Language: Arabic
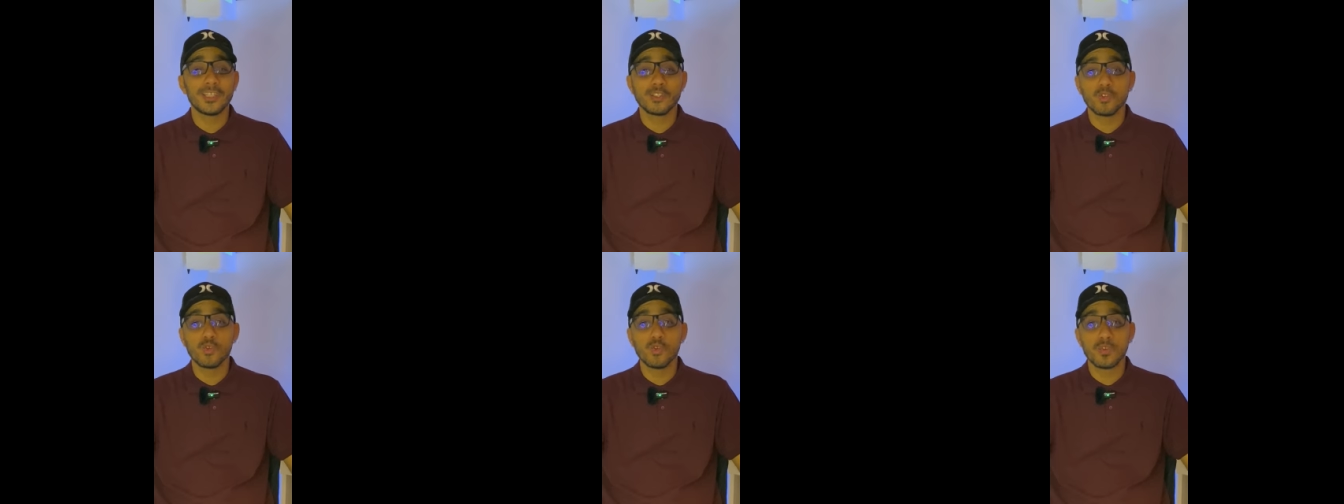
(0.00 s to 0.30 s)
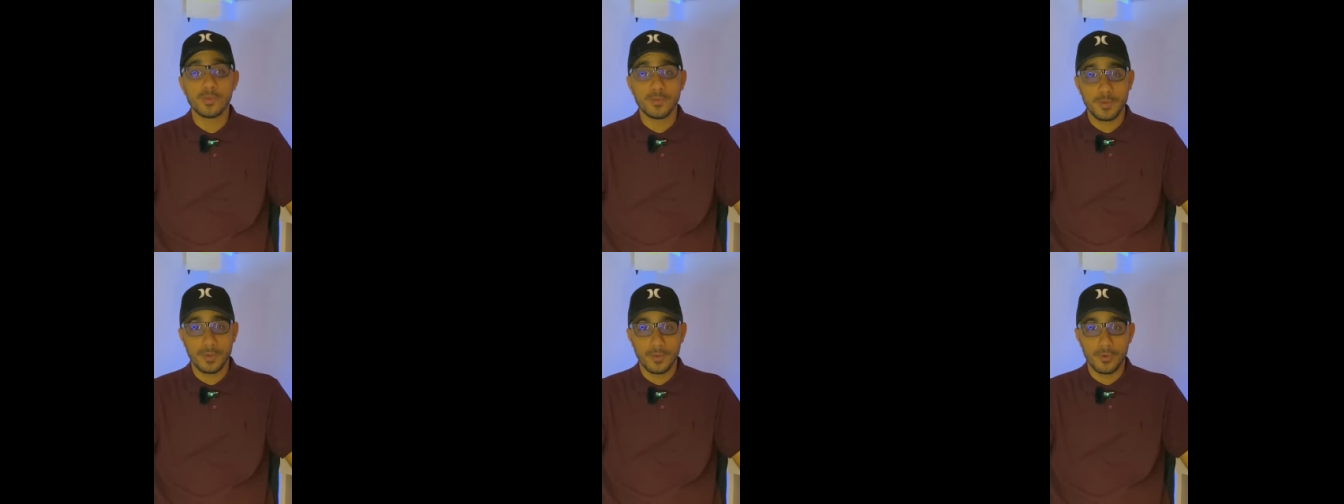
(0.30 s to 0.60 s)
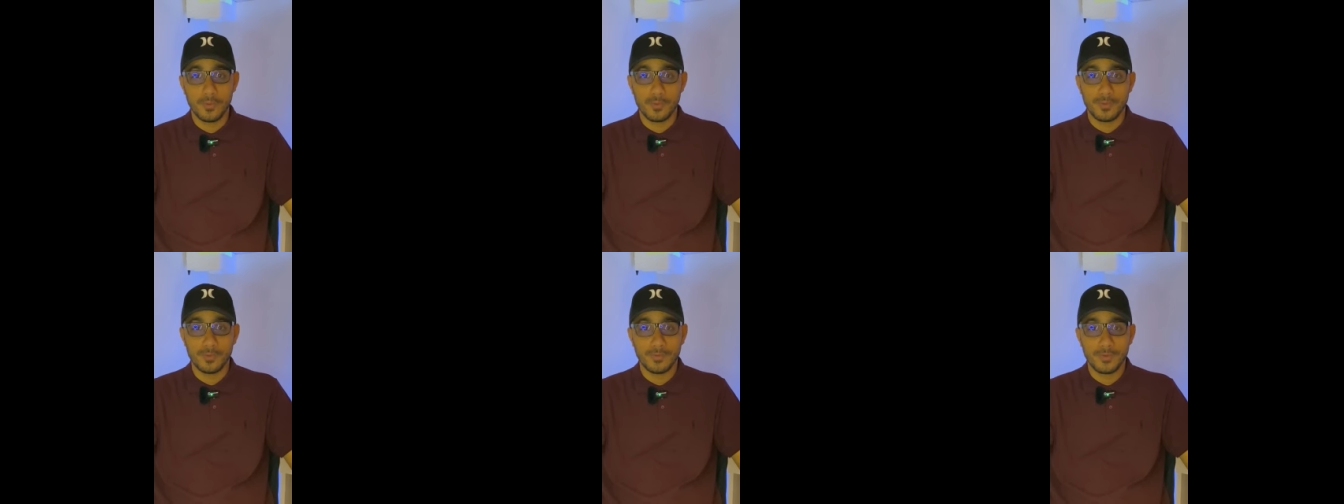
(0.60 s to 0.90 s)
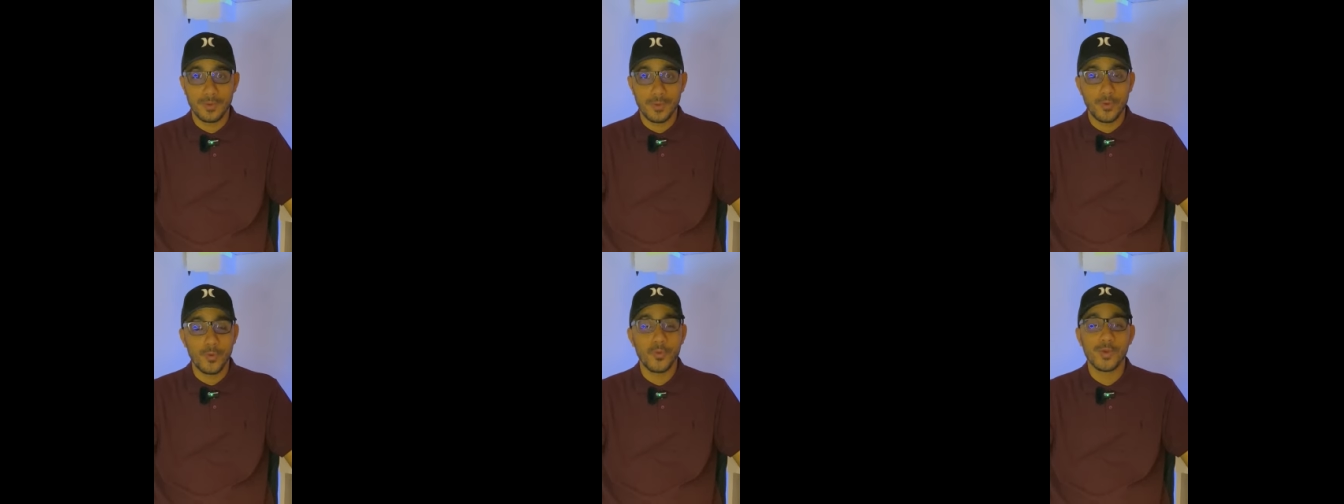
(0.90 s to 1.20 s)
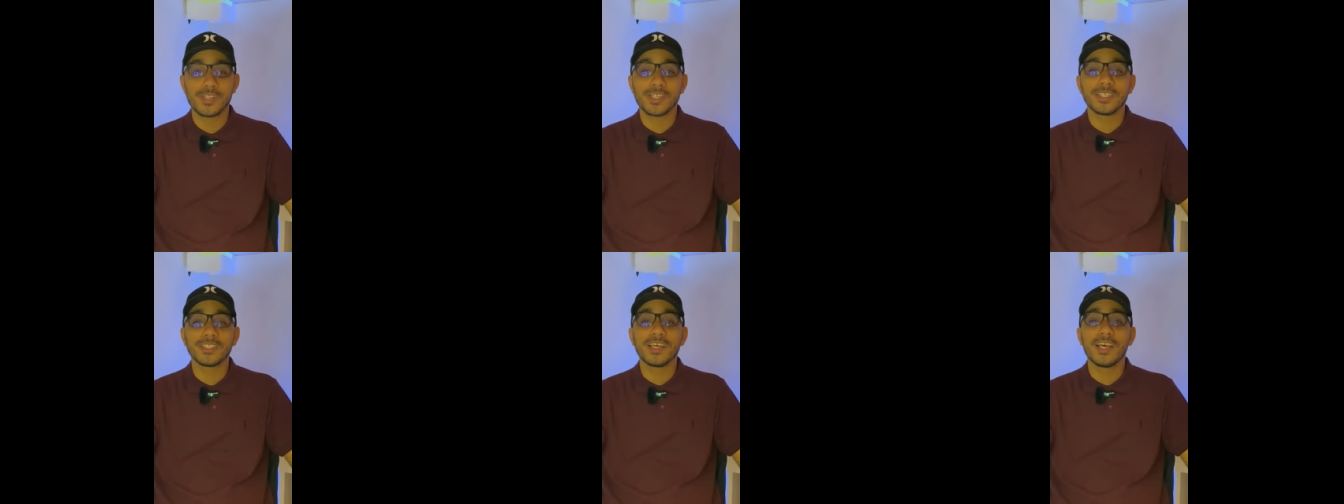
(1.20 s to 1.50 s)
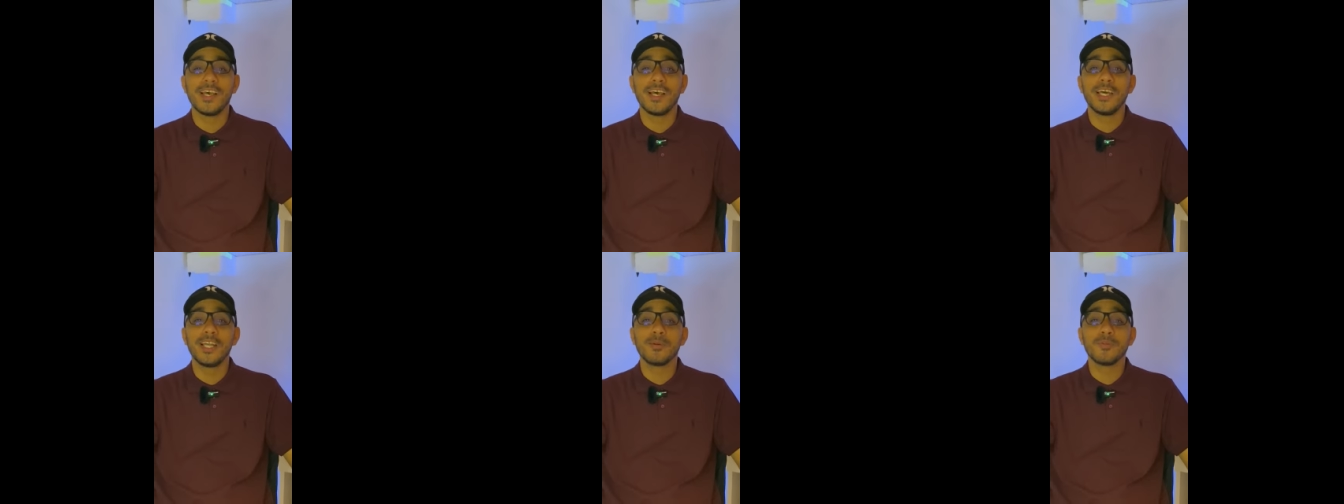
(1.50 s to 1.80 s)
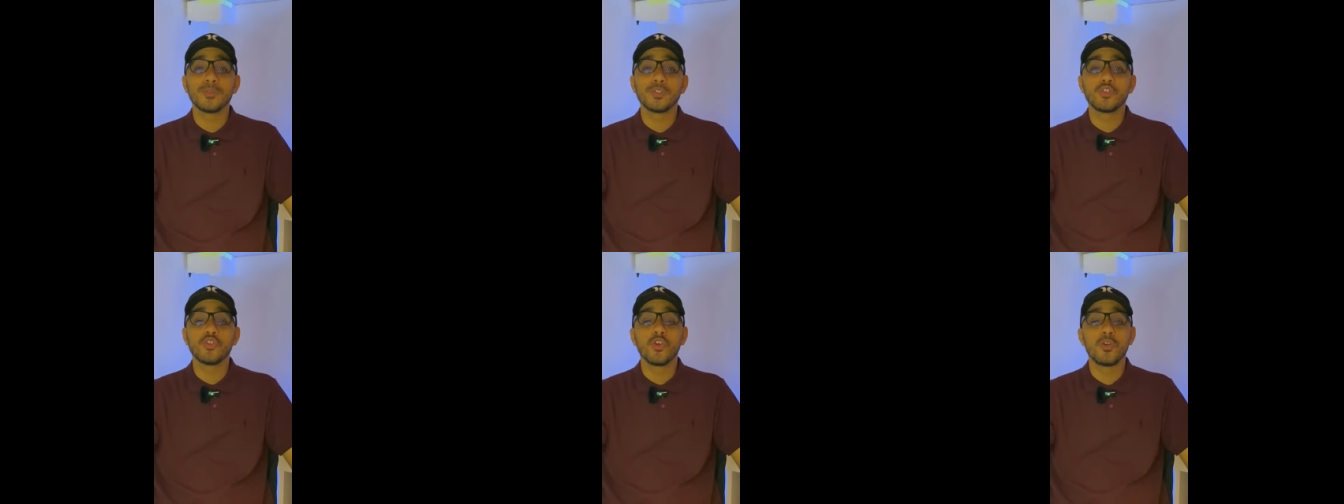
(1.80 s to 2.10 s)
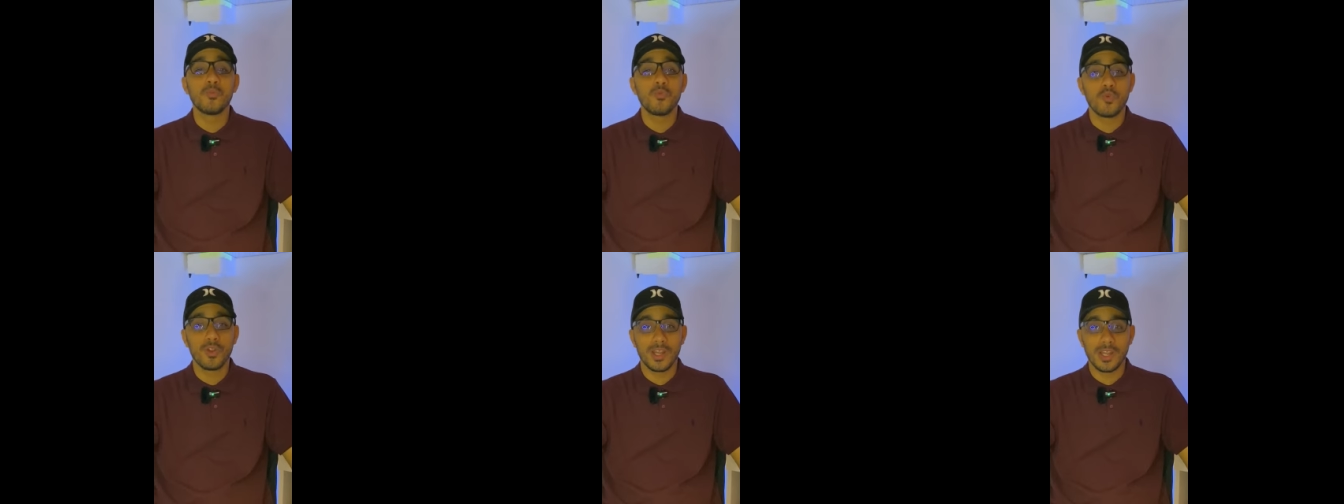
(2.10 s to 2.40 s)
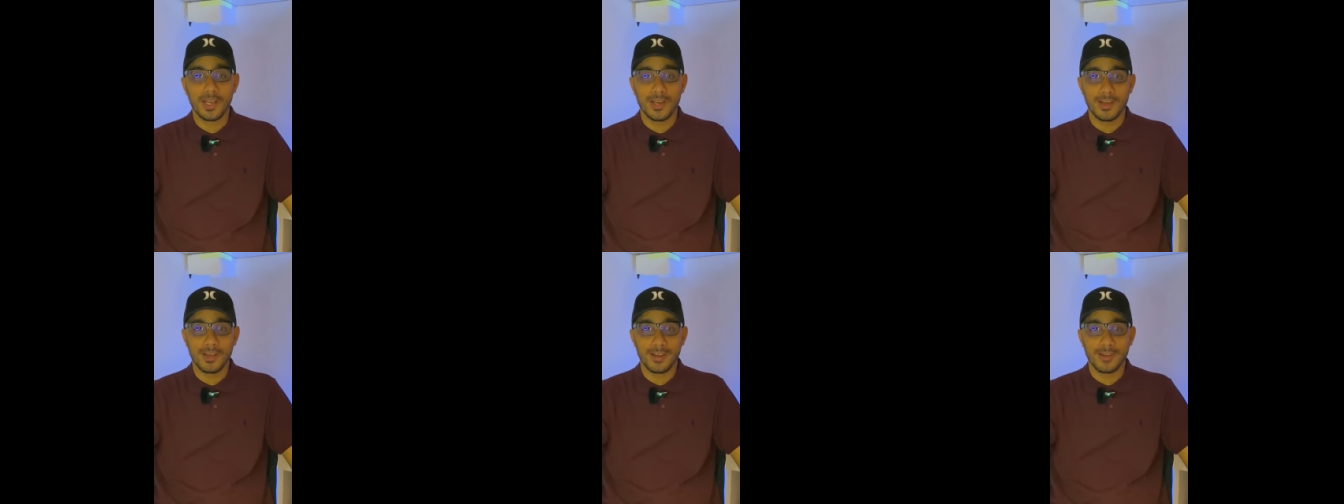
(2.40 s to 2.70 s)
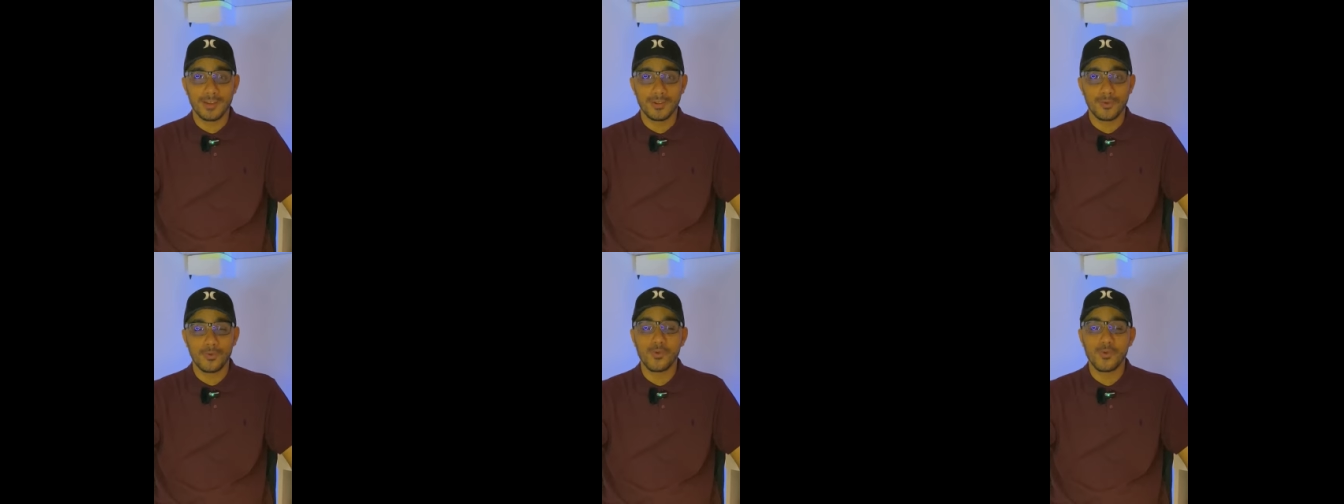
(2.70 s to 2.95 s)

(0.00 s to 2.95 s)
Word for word: غتغوص بكم وسط عالم الظلم والقهر